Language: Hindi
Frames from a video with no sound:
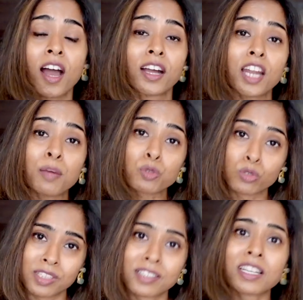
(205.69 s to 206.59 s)
अगर आप
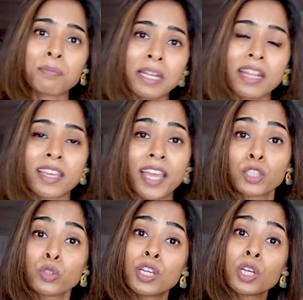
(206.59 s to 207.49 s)
उसको सिक्स ग्राम में लेके आएंगे
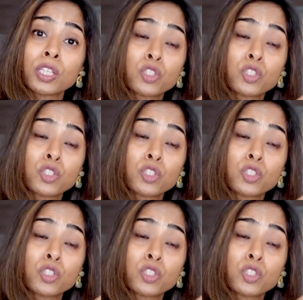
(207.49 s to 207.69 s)
तो ये